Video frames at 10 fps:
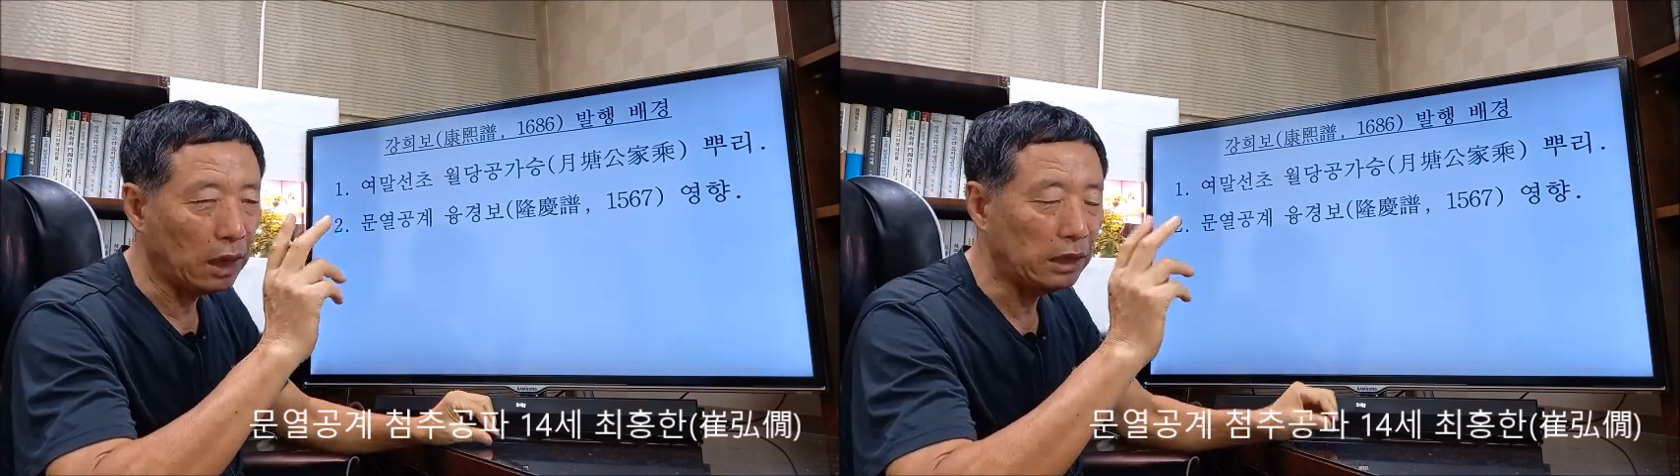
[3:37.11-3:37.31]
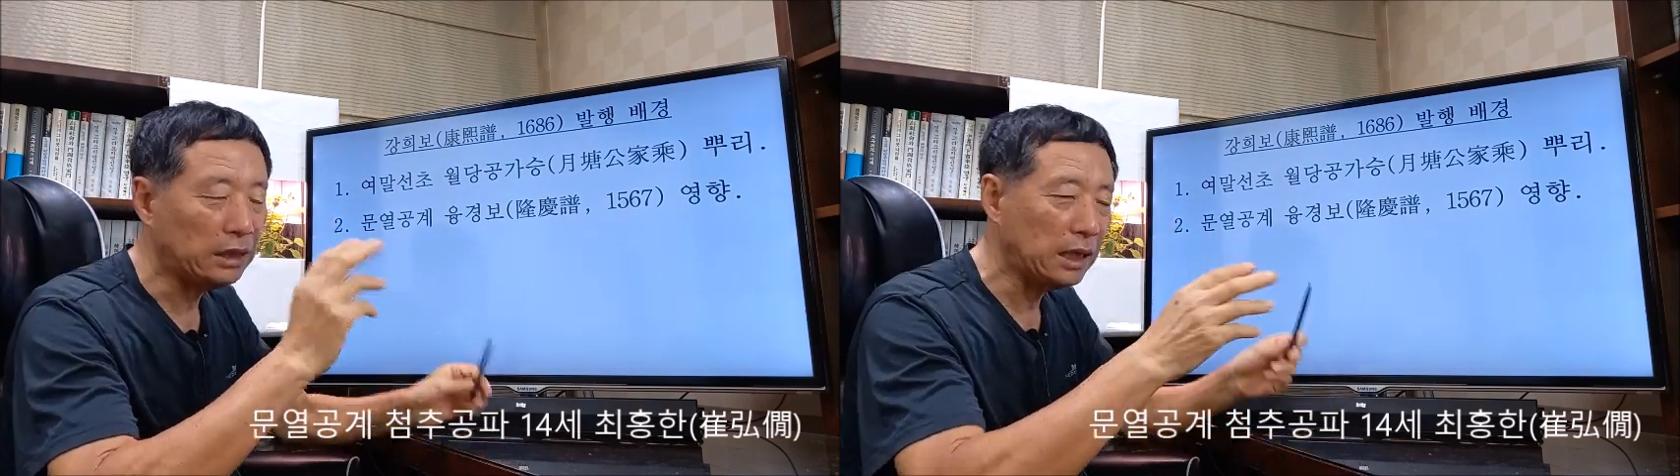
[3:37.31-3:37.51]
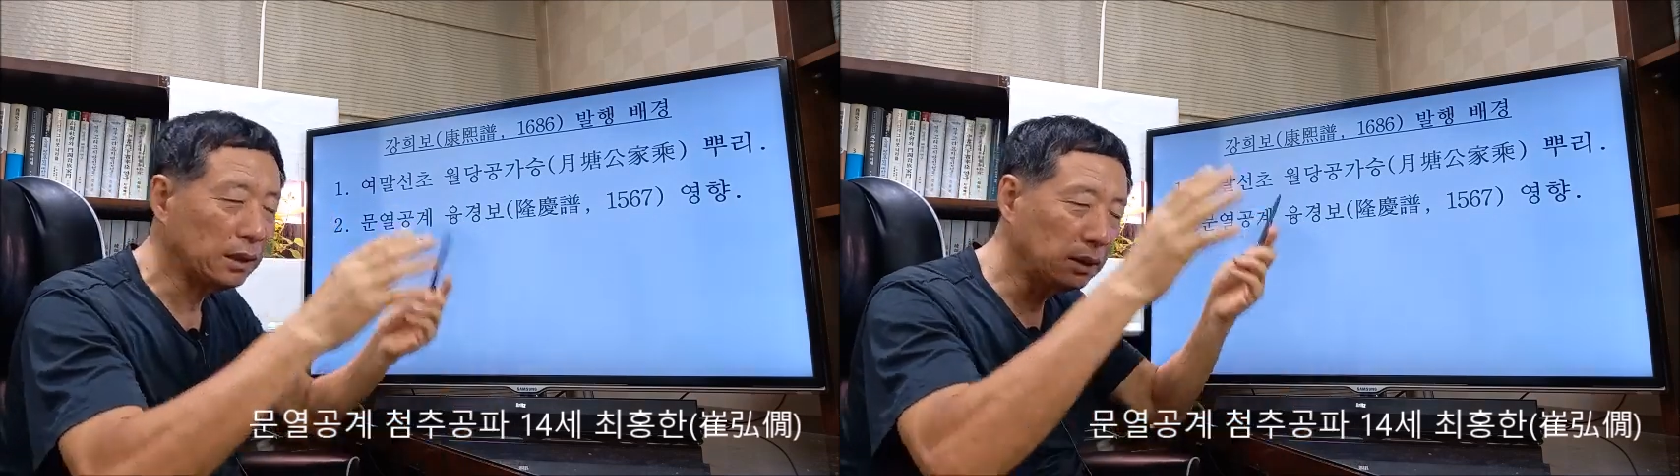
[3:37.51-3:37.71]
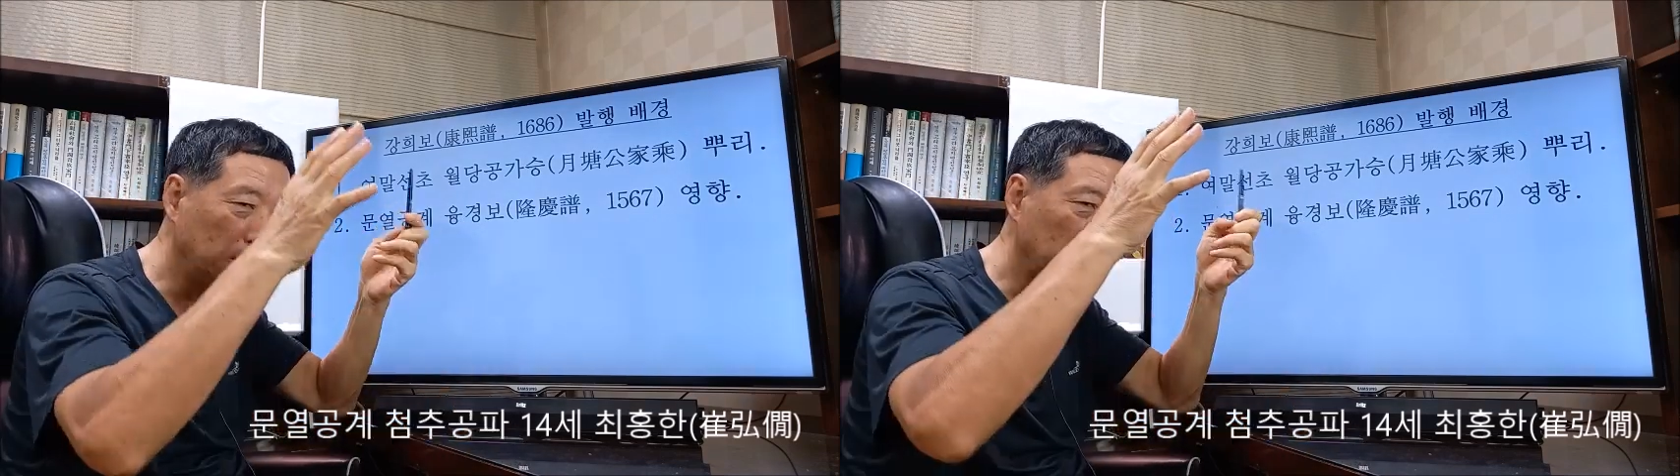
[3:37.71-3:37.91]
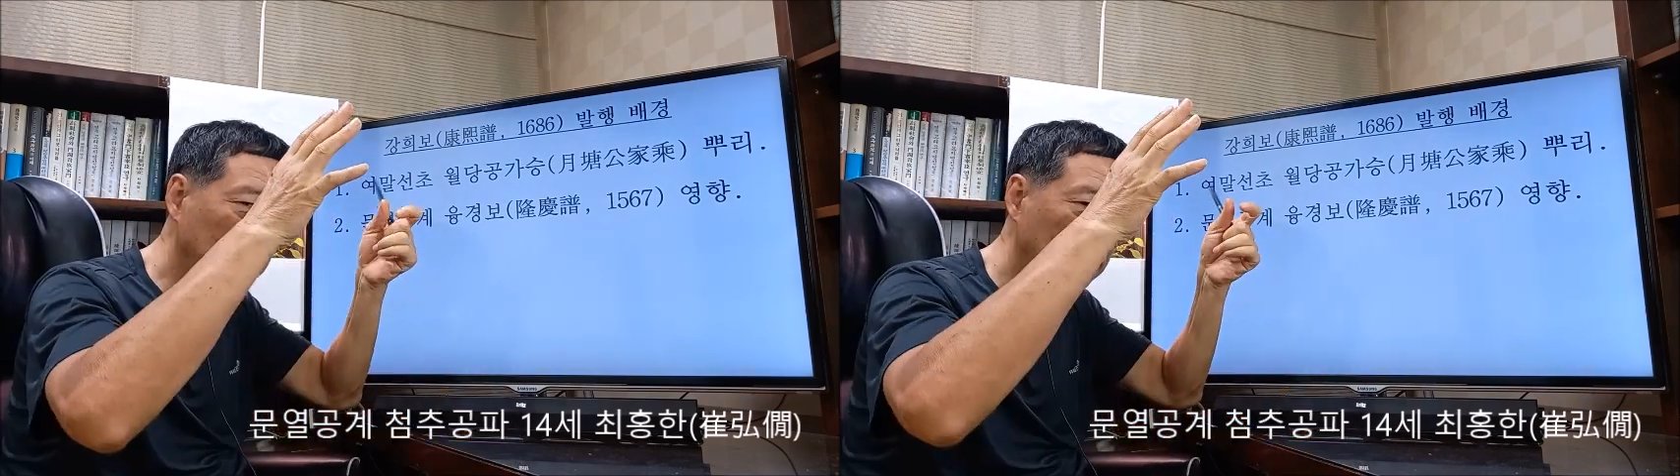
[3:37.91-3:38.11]
한
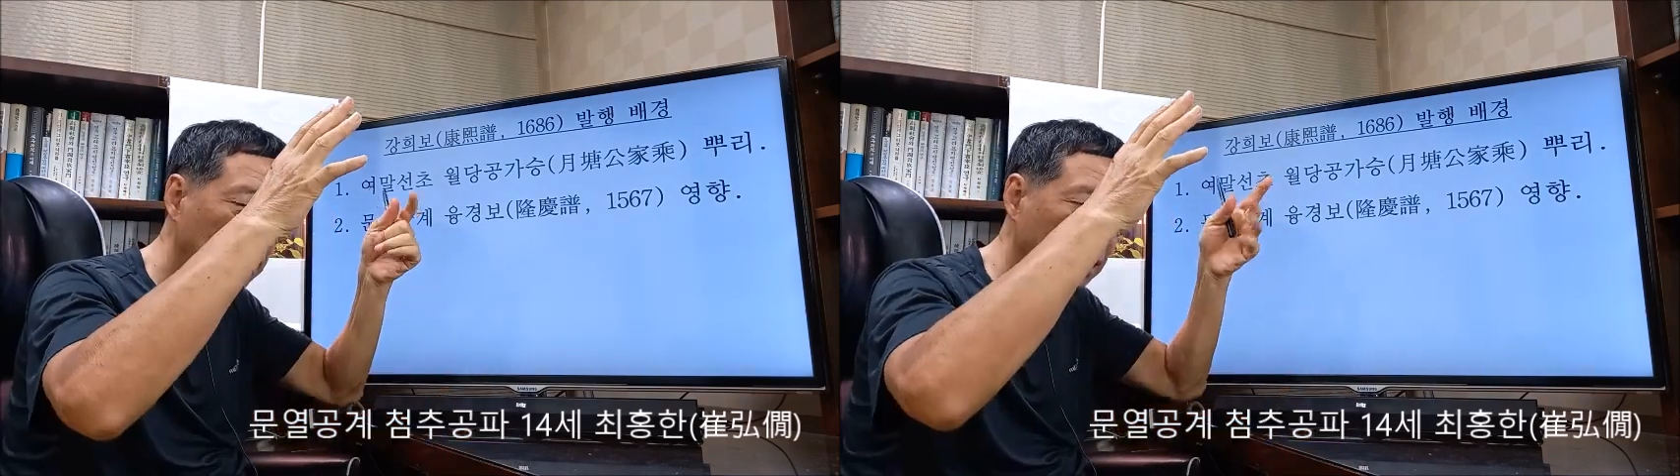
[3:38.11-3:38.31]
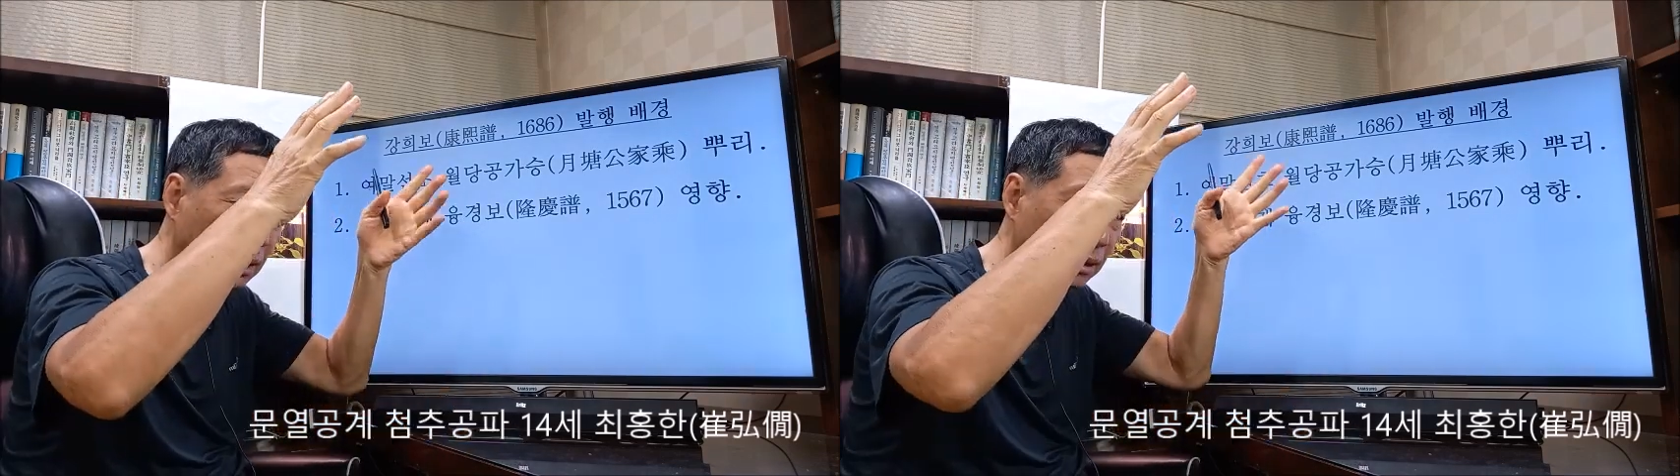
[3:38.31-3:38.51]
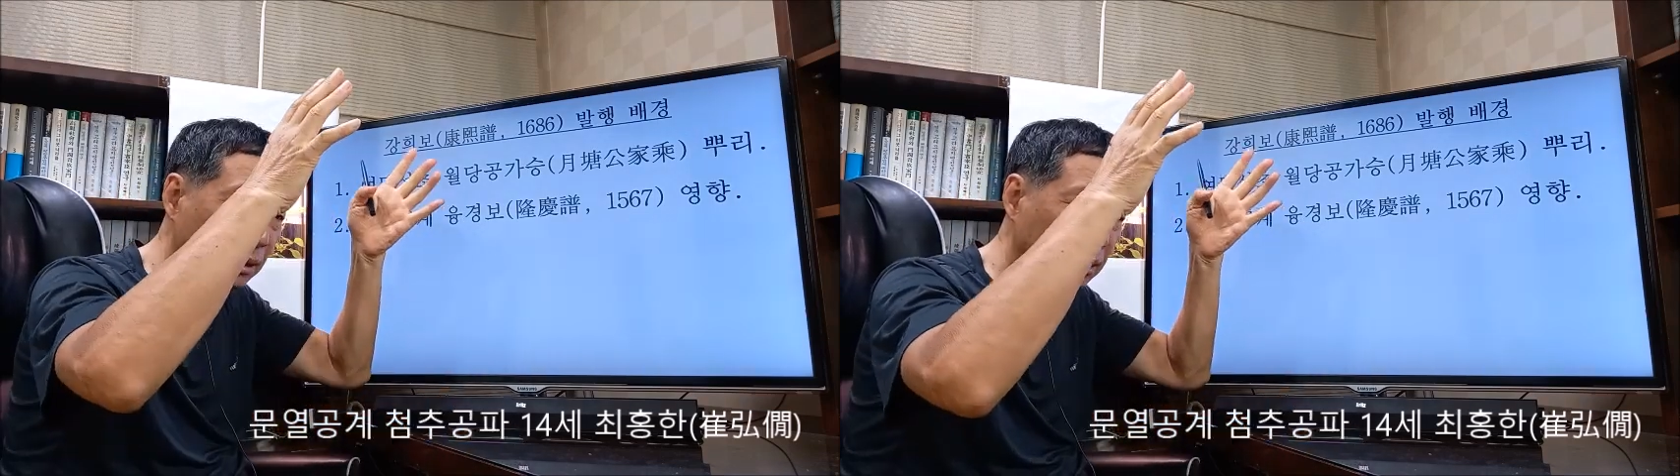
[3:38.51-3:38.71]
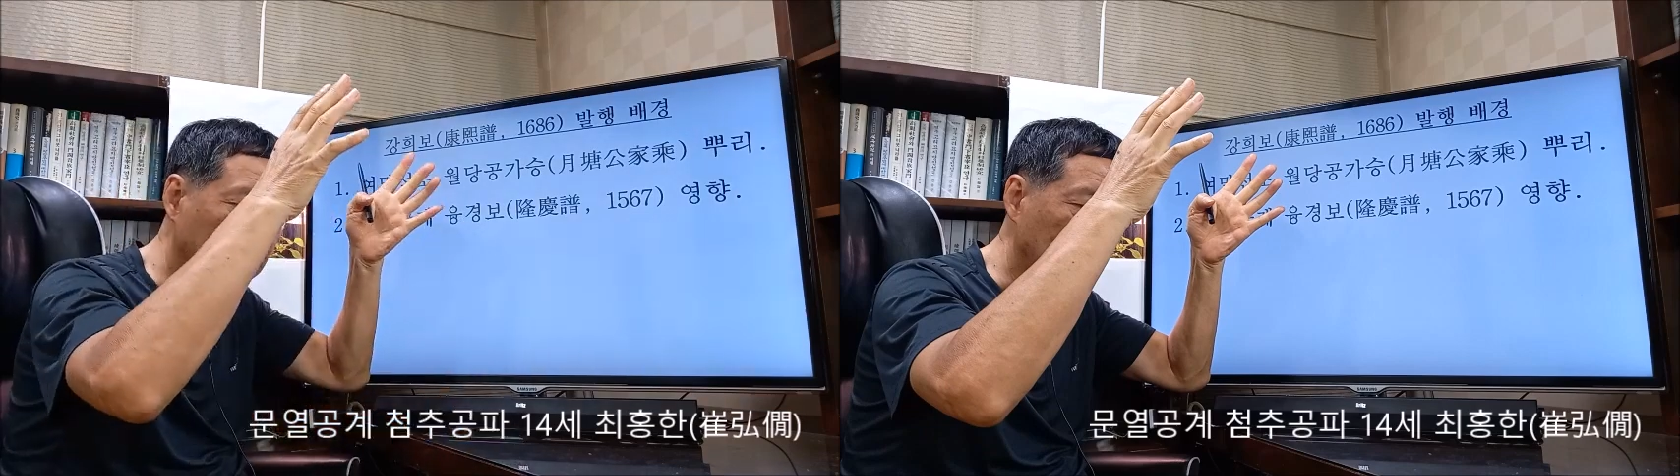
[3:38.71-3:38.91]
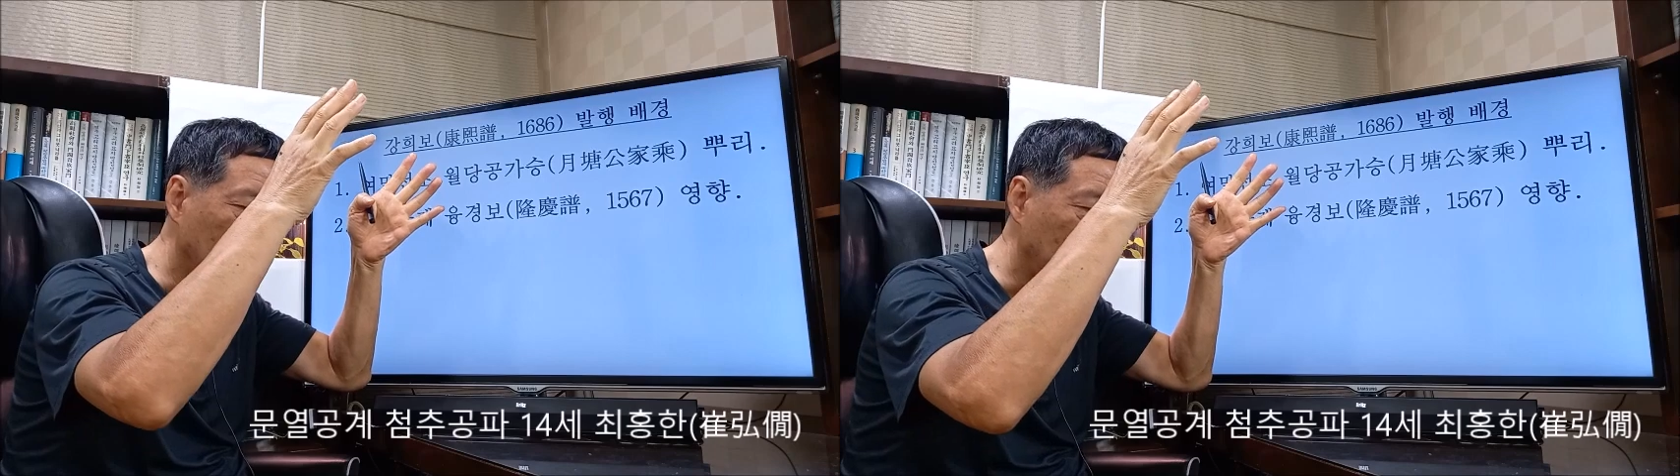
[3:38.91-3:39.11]
책은
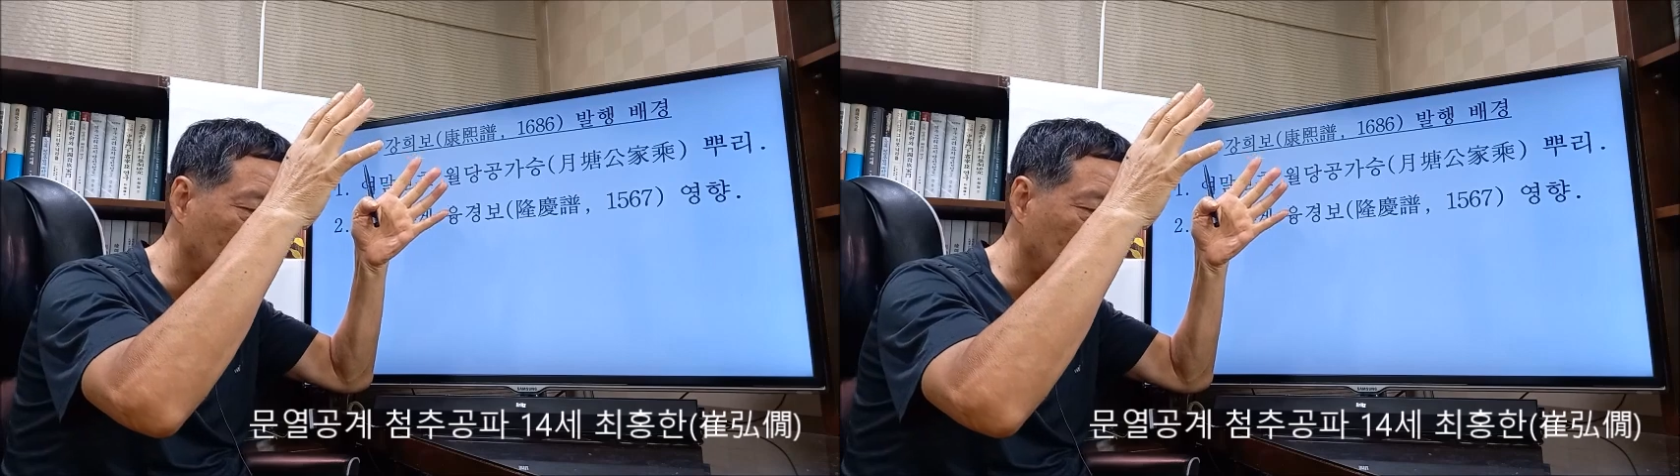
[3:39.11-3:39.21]
그